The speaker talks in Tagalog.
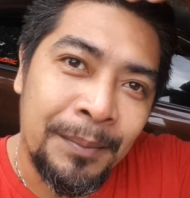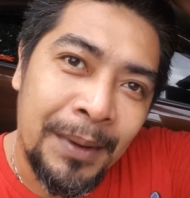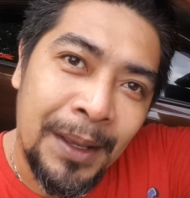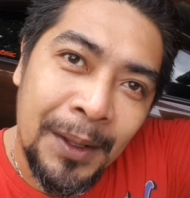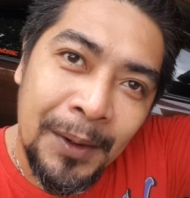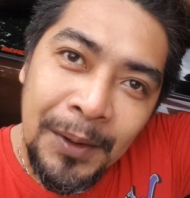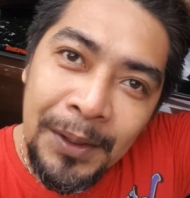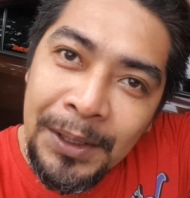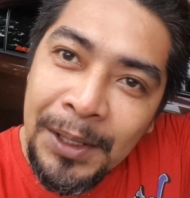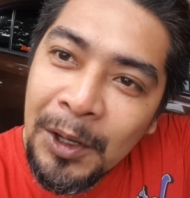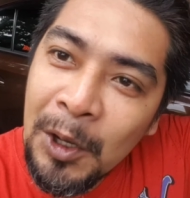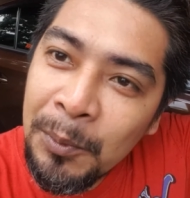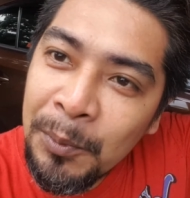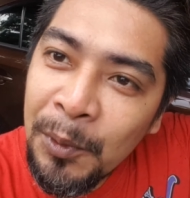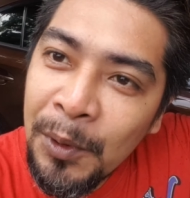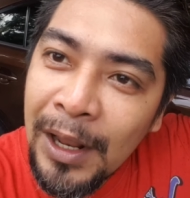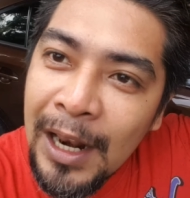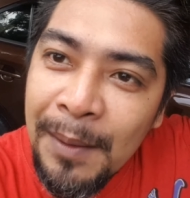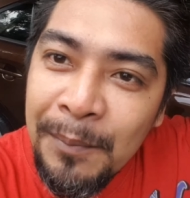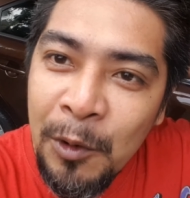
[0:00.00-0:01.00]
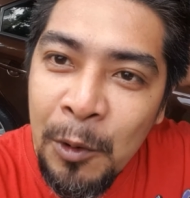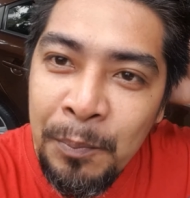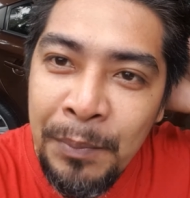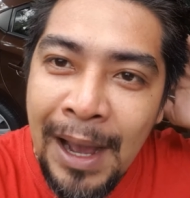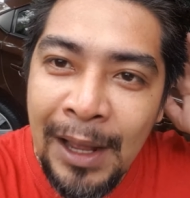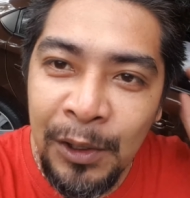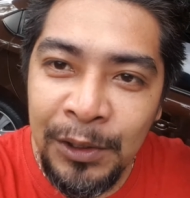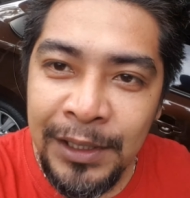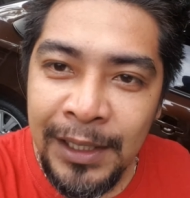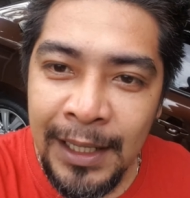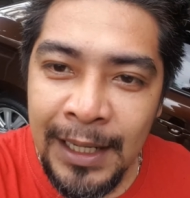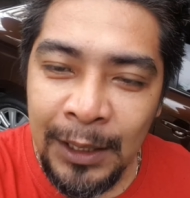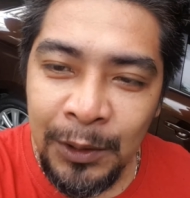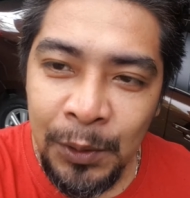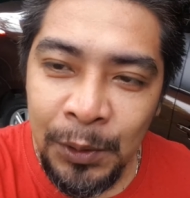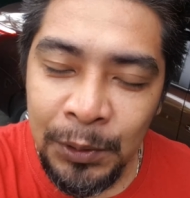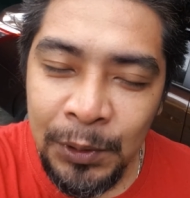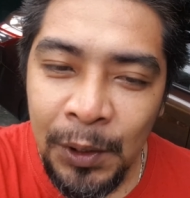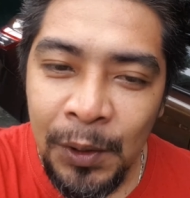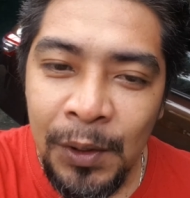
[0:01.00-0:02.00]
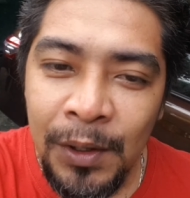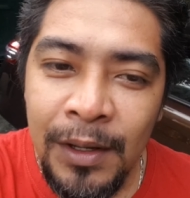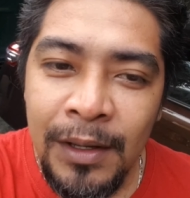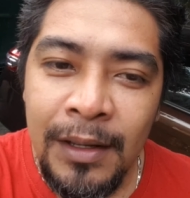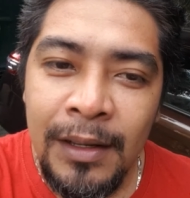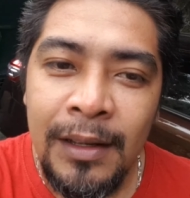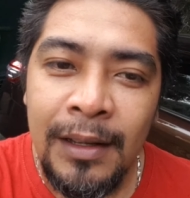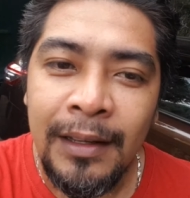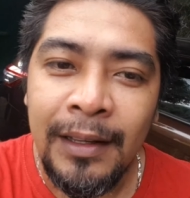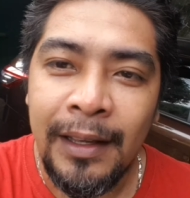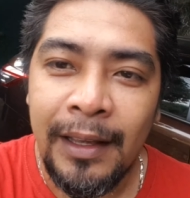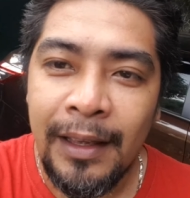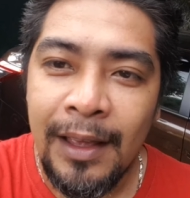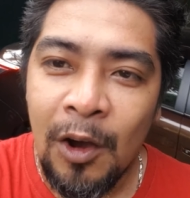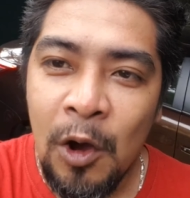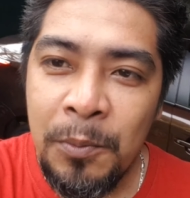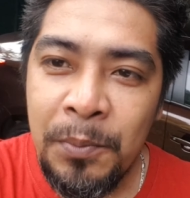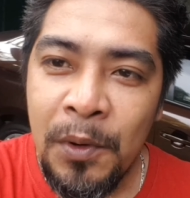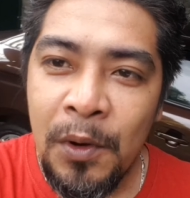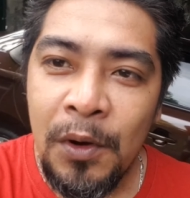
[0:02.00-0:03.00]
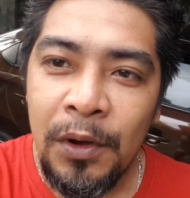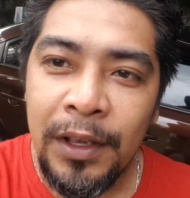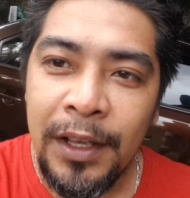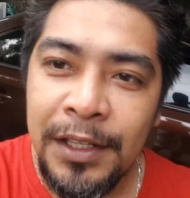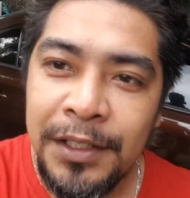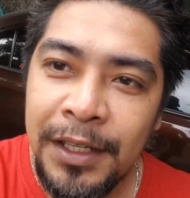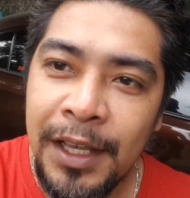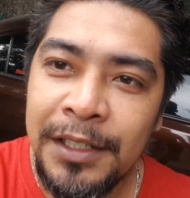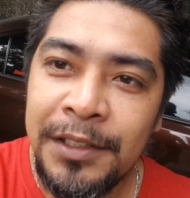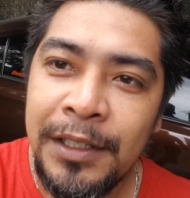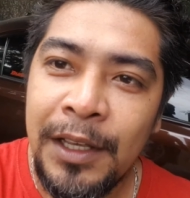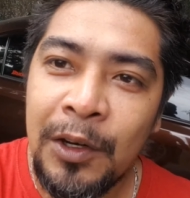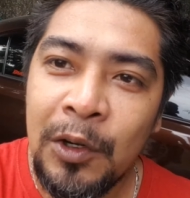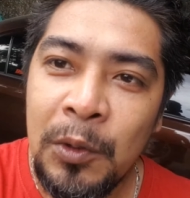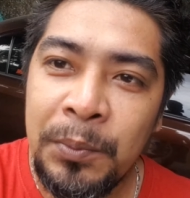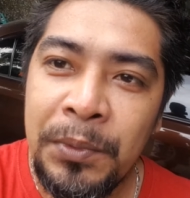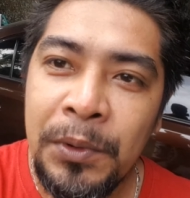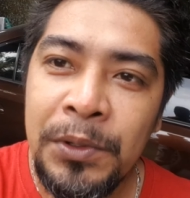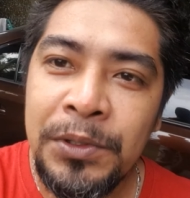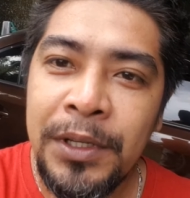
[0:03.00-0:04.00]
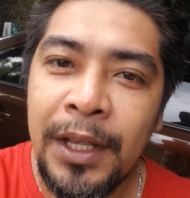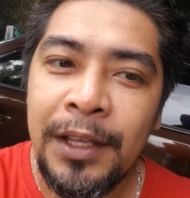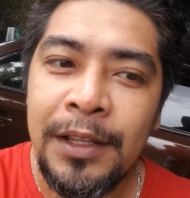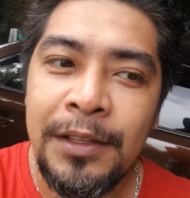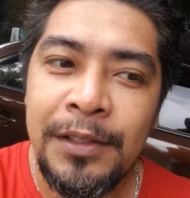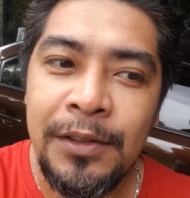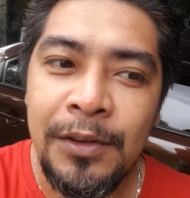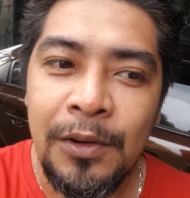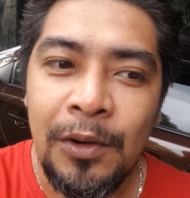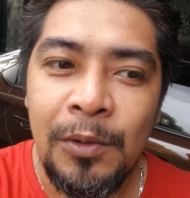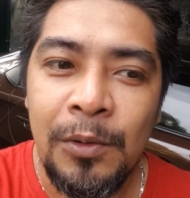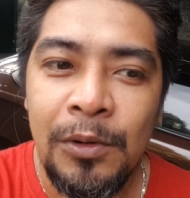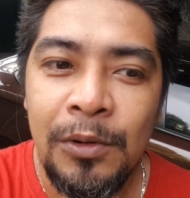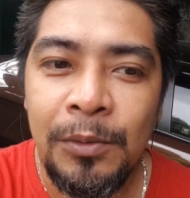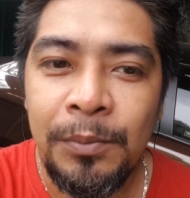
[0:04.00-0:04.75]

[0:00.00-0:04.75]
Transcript: Pero hindi ko po alam kung paano sila natuto. Eh ako po, i-share ko po sa inyo kung